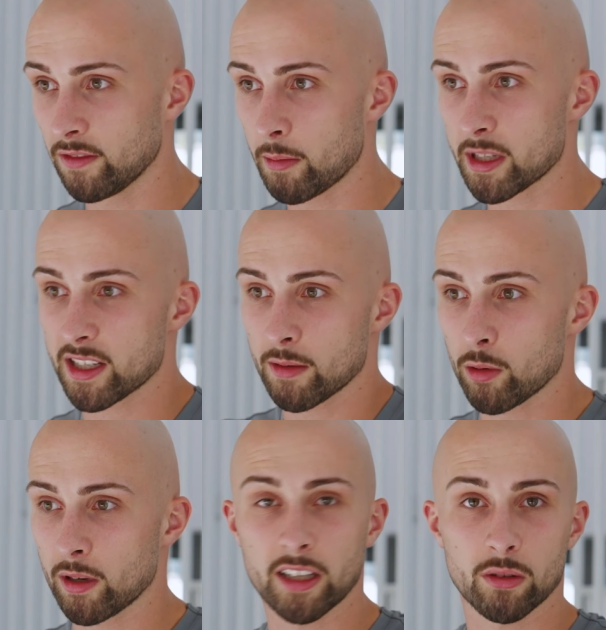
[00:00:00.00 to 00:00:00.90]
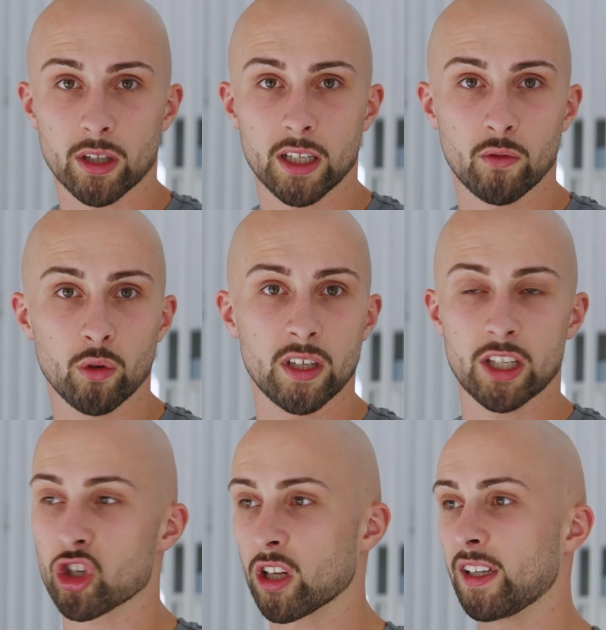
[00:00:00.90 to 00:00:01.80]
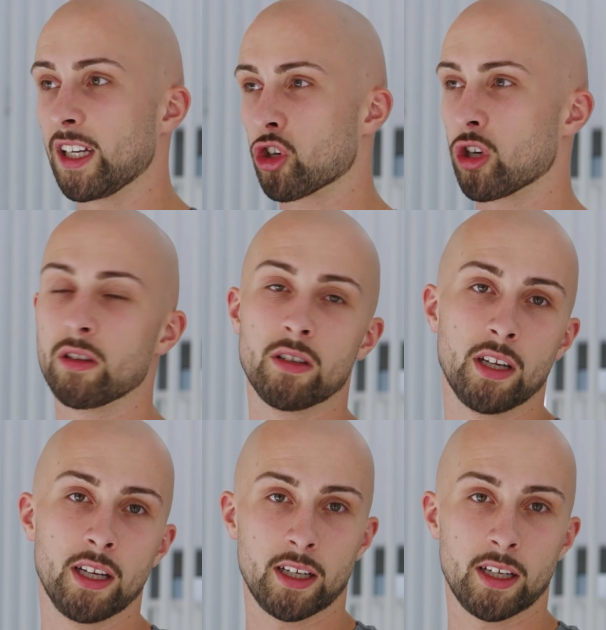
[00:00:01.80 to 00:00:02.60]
wenn man sich ja immer überlegt, okay, wo will ich strategisch hin?